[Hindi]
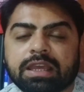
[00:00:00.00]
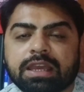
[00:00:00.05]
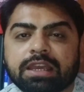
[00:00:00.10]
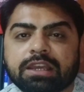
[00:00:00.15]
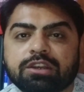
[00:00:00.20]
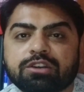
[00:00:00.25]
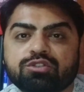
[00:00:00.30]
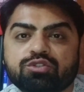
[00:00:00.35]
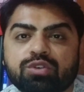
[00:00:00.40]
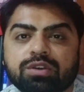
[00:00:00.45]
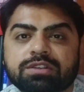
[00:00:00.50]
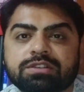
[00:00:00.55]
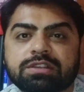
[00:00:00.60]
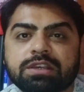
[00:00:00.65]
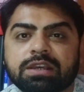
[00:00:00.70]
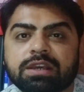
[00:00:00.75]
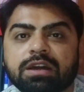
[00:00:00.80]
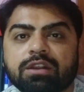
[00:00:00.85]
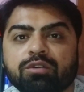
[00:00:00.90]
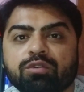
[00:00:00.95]
हैं कि जो एक
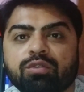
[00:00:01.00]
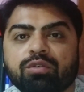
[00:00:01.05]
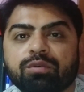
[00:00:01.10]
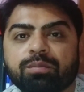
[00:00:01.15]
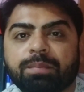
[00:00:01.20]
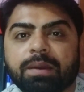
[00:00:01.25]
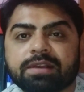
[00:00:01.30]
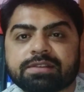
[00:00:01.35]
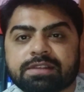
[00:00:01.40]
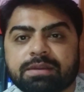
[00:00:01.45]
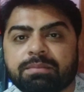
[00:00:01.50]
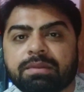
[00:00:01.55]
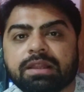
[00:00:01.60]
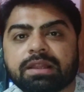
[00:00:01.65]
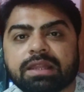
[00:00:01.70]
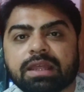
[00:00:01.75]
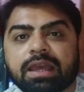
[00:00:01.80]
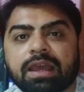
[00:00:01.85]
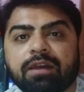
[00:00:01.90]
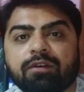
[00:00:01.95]
सिंगर को पैसे
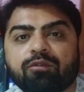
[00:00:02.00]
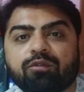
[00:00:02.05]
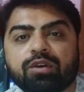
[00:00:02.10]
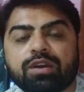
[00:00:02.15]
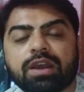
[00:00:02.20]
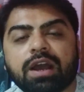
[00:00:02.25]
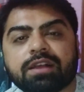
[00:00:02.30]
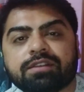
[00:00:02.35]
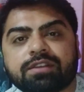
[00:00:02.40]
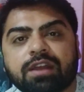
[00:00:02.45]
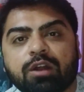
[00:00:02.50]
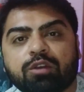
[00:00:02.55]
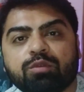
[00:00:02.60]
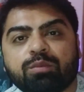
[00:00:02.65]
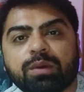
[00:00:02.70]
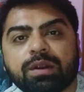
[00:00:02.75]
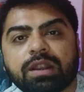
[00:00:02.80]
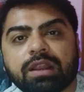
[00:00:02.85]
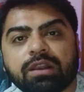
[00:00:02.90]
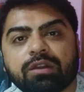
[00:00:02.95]
मिलते हैं वही आज रानू
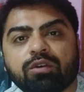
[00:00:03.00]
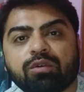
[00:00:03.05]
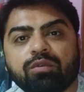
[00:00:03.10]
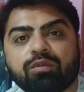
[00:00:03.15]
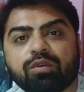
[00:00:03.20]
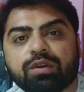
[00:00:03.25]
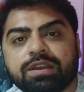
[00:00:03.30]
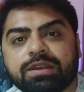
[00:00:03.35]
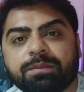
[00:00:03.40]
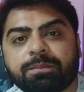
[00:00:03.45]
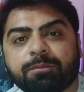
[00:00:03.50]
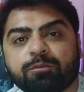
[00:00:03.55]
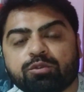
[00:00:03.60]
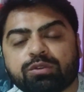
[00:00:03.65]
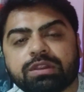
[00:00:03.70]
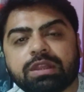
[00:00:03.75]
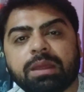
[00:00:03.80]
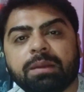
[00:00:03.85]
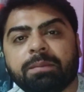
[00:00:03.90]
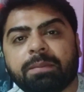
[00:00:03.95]
मंडल को वही
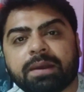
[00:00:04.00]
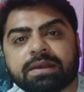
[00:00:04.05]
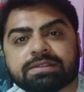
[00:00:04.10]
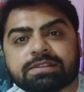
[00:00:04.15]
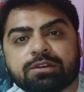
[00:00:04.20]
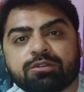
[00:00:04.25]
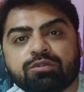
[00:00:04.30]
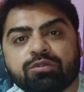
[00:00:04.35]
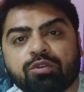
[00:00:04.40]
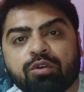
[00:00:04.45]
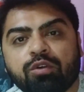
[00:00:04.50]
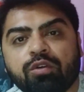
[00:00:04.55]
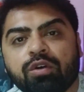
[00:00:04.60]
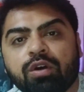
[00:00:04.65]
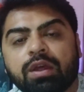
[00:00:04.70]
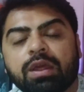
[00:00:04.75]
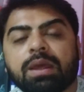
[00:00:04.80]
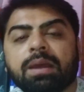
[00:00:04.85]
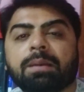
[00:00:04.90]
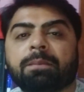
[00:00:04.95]
उतने ही पैसे उनको
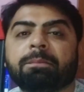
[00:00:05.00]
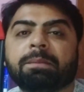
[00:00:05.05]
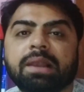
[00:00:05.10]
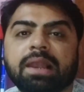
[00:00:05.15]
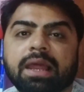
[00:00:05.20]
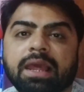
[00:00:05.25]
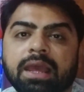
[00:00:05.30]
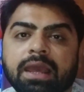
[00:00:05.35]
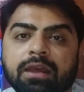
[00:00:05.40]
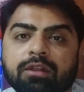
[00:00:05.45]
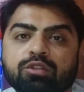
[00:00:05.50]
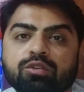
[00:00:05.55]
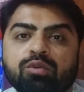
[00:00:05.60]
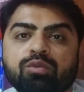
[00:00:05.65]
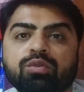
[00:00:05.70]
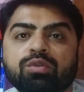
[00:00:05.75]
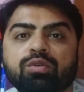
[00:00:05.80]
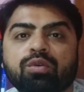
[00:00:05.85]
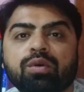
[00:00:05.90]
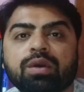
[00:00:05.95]
मिले हैं तो
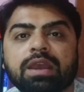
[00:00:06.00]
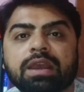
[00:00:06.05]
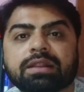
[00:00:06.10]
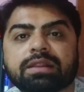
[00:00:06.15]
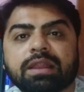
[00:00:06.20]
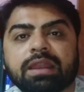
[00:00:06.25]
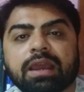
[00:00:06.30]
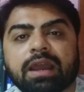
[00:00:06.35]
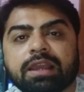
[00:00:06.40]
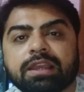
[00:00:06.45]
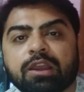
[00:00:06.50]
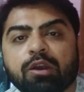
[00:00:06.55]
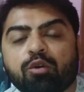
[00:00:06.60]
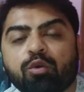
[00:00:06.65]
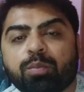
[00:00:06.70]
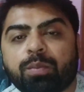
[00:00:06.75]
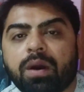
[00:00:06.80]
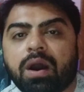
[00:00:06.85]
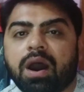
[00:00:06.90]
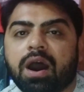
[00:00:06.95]
उनको एक तरह का ये
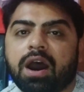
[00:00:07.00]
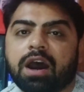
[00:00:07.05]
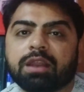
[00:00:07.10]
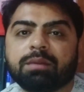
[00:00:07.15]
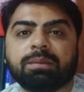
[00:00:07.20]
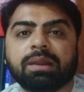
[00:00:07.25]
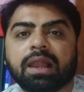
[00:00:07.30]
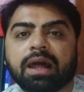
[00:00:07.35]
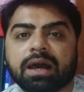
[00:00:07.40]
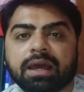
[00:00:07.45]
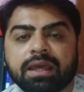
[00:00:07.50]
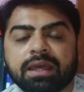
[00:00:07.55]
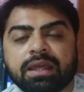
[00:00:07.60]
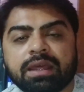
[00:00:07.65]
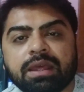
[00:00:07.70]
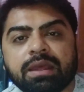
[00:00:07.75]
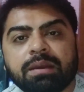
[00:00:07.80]
उपहार मिला है